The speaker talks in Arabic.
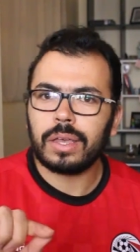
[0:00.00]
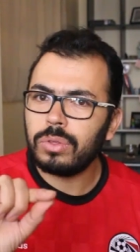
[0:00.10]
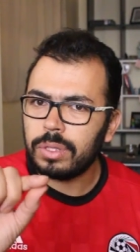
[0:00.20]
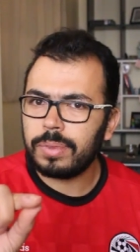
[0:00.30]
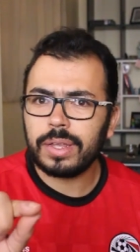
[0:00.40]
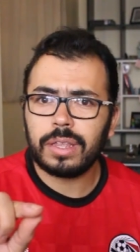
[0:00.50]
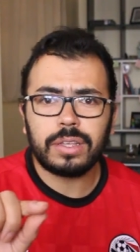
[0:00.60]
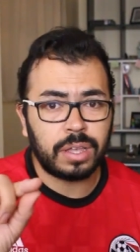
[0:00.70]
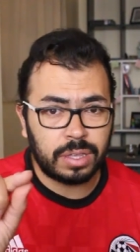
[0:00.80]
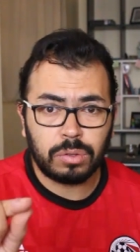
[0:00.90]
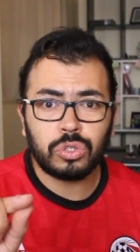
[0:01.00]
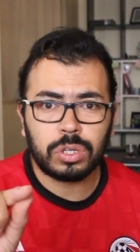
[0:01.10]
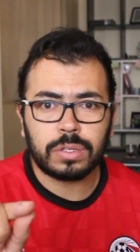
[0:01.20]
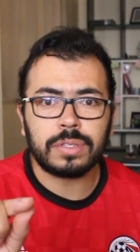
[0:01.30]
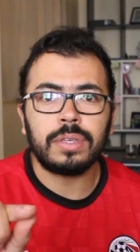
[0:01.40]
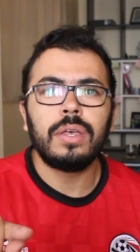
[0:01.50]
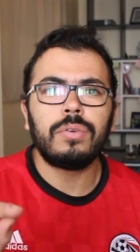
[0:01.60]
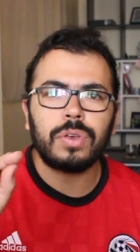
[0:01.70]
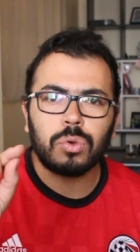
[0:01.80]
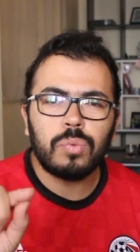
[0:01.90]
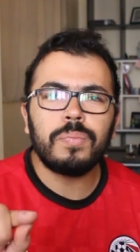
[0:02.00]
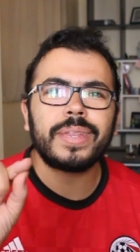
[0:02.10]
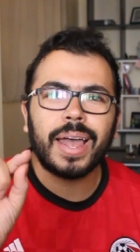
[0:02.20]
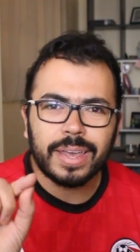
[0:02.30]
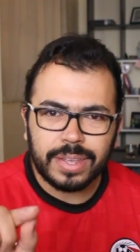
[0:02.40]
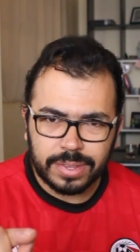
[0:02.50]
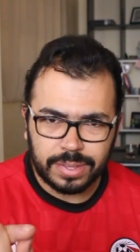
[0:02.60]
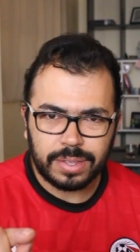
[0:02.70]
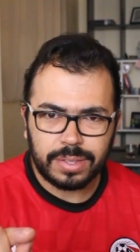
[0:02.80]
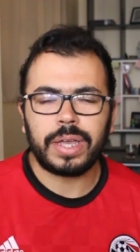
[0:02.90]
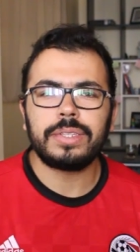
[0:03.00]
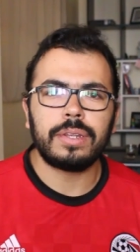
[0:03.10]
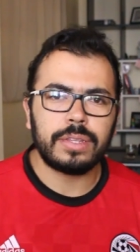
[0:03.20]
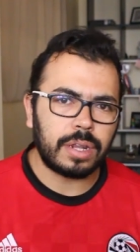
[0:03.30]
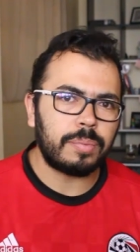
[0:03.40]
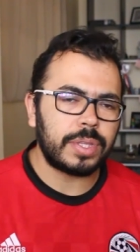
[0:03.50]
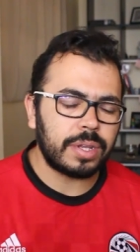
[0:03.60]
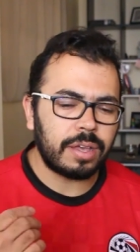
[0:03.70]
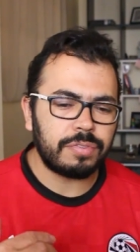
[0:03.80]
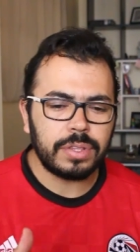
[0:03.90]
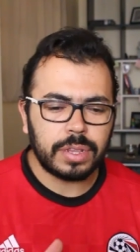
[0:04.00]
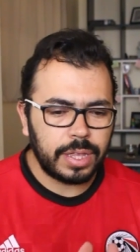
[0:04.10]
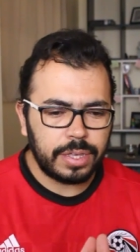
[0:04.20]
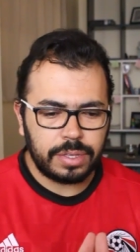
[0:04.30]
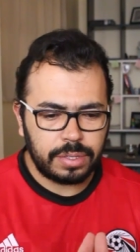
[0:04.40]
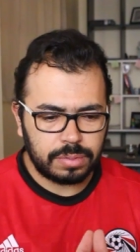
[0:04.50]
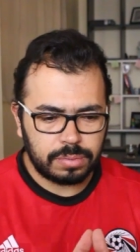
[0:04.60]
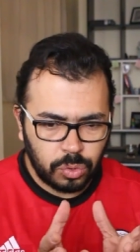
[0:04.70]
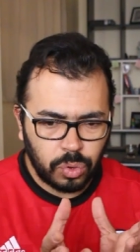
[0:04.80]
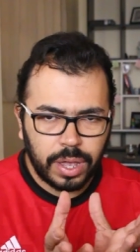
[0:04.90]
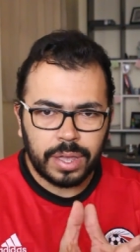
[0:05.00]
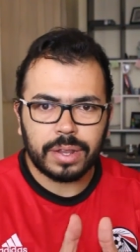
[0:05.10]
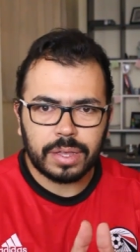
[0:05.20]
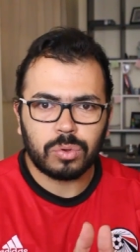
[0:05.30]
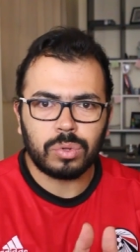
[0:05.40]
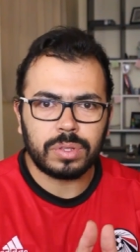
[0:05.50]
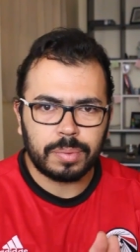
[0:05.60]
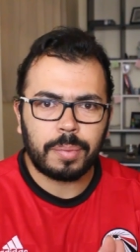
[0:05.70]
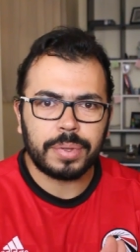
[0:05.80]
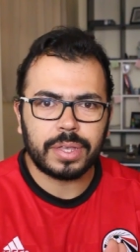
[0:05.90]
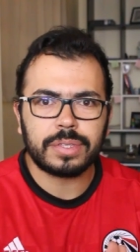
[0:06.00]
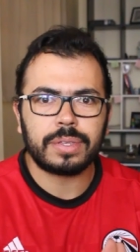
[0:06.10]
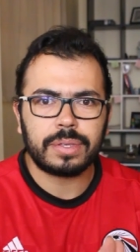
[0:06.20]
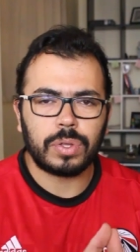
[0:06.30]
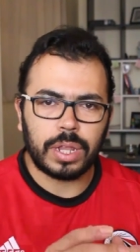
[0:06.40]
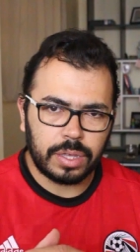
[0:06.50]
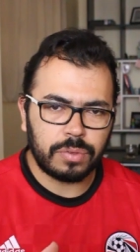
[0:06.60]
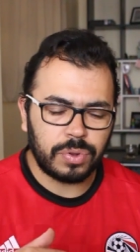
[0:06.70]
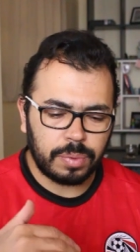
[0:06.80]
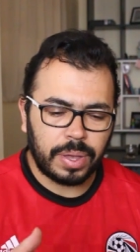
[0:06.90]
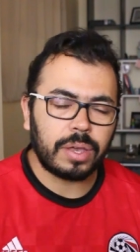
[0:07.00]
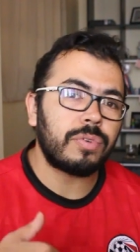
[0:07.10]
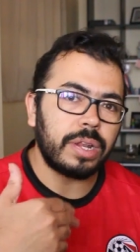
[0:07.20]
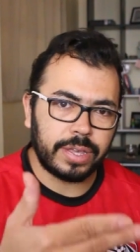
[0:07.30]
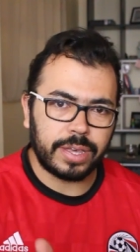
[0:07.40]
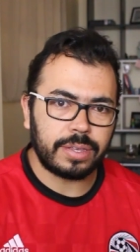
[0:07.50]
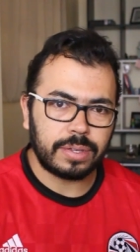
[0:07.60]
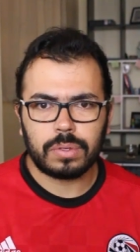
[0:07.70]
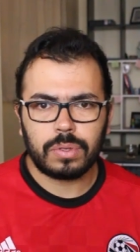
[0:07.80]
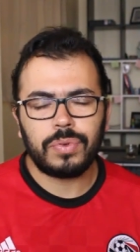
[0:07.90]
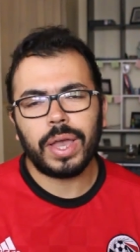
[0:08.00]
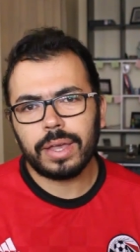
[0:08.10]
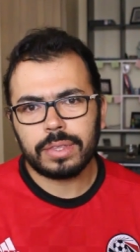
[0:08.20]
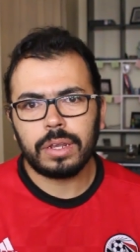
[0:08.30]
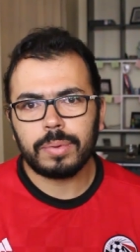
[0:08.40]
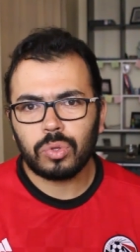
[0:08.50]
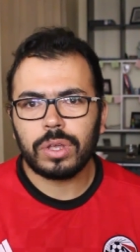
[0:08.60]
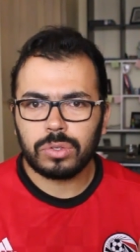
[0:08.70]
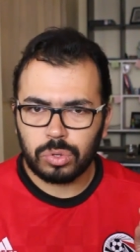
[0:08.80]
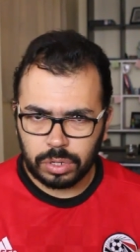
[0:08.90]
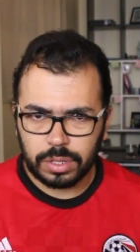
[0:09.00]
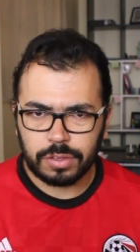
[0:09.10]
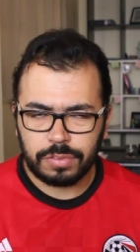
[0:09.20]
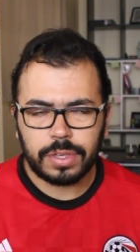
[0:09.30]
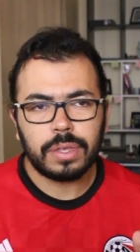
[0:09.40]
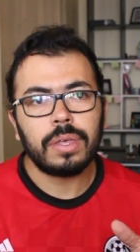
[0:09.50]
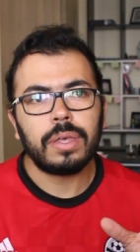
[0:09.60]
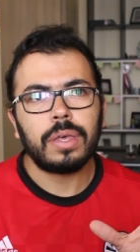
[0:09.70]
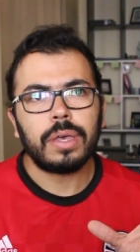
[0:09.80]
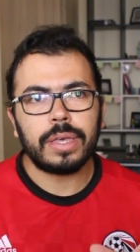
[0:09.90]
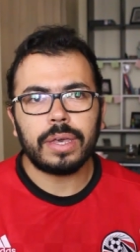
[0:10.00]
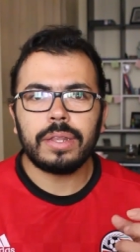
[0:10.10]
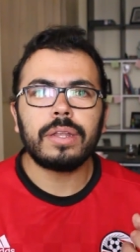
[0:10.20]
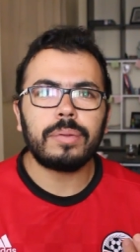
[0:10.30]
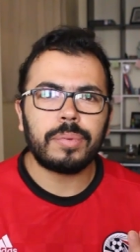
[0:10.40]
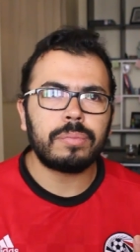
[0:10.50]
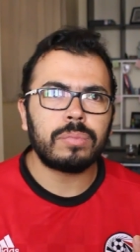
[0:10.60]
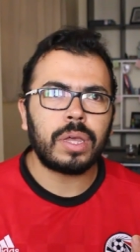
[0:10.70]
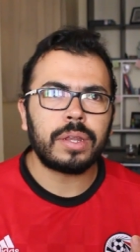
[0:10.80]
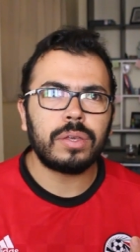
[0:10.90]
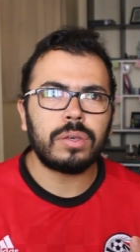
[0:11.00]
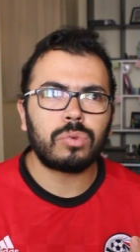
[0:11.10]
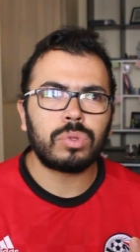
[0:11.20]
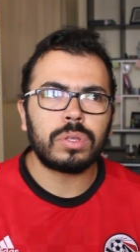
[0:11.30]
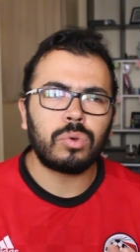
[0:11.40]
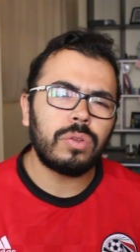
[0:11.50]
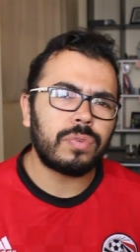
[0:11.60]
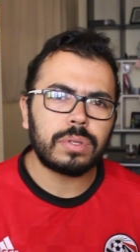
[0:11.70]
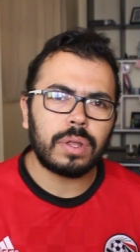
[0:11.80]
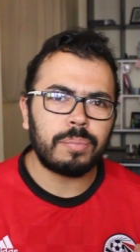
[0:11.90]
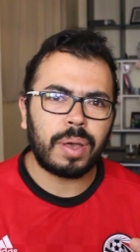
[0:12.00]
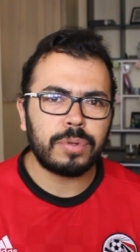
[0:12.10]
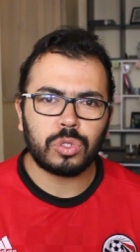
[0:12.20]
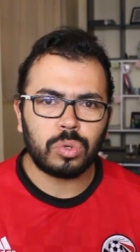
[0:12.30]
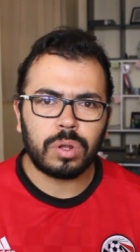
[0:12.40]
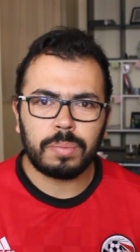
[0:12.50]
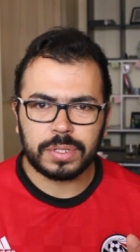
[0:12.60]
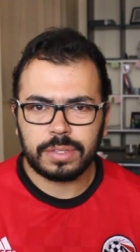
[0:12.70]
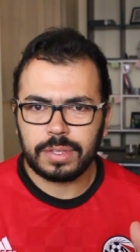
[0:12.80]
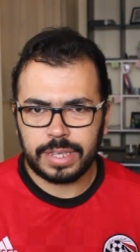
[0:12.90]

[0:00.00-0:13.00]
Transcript: الاكونت بتاعك ده اكونت شخصي فيكون بتاعك انت بحيث ان انت لما ترجع فيه تلاقي ايوه انا كنت بعمل كذا فده هيفرق معاك في اللي جاي في حاجه تانية برضو عايز اخد رايك فيها هي ان انا يعني ايه كنت كل فتره بعمل صوره بسيطه